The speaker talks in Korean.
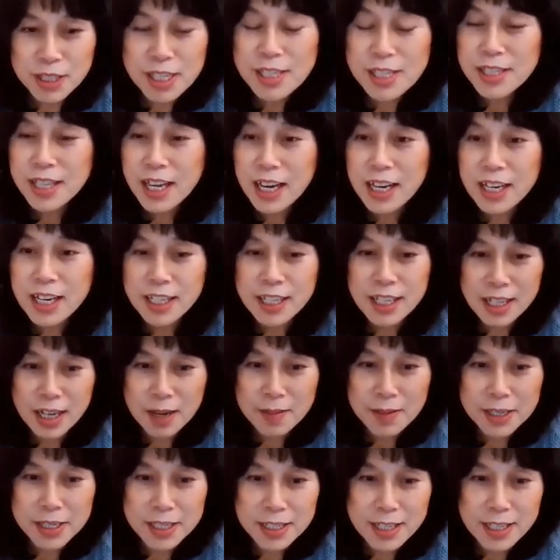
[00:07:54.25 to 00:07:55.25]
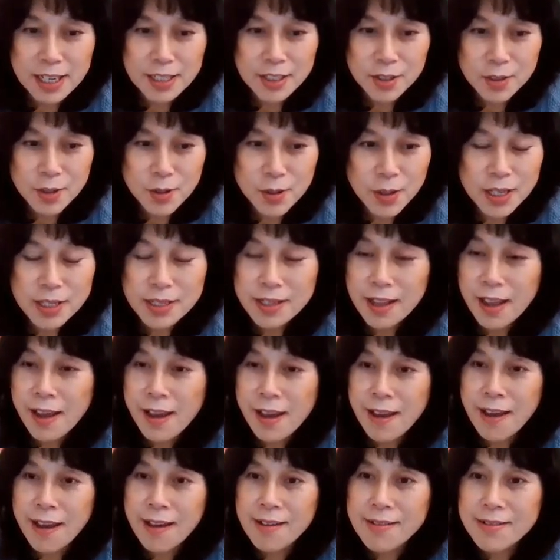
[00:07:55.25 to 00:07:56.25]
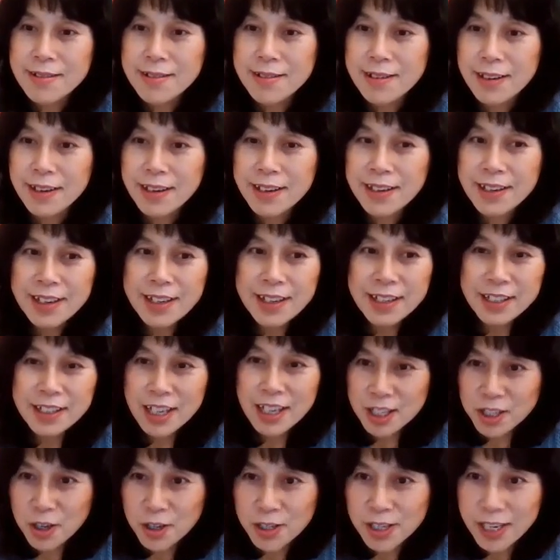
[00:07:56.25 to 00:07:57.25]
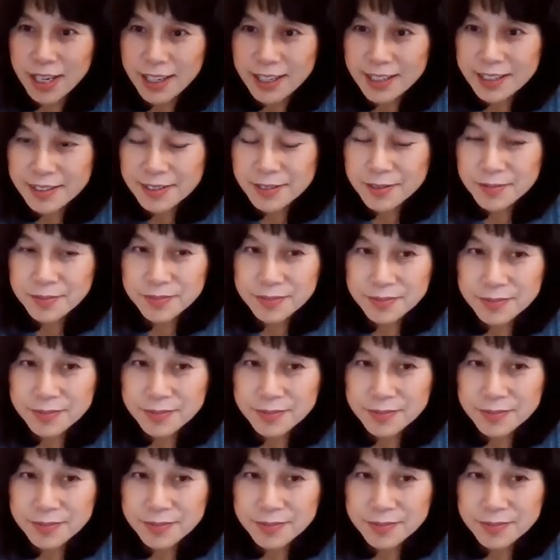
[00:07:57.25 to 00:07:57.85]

실생활에 기가 막히게 잘 적용했네. 어. 아, 그랬더니 어, 그래,